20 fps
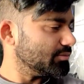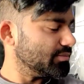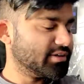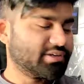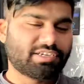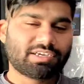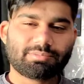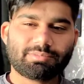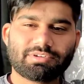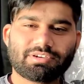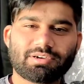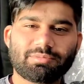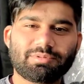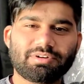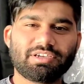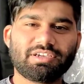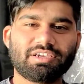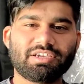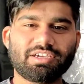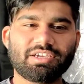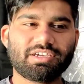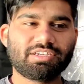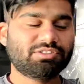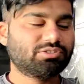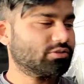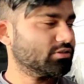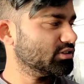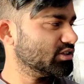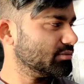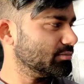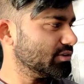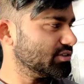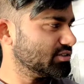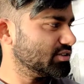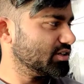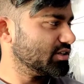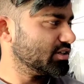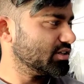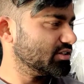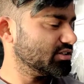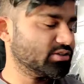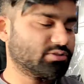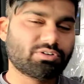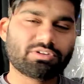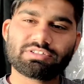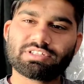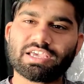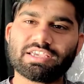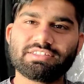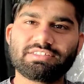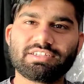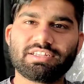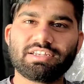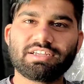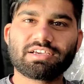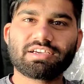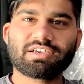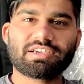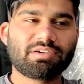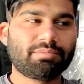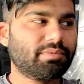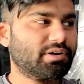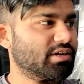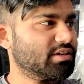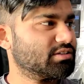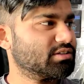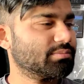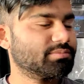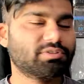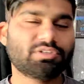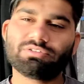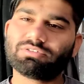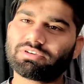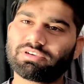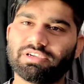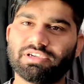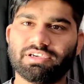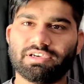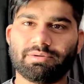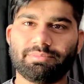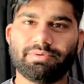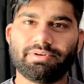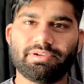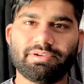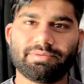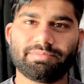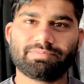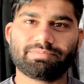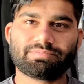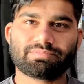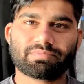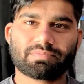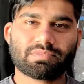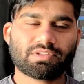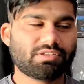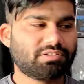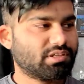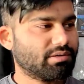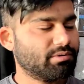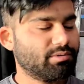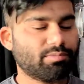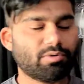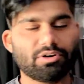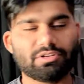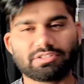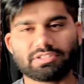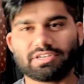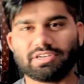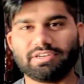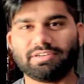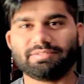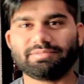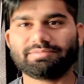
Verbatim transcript: मेरे यहाँ पर कपड़े छोटे बच्चे जीरो साइज से लगा के बड़े सब जनों के कपड़े सभी के सभी और आपके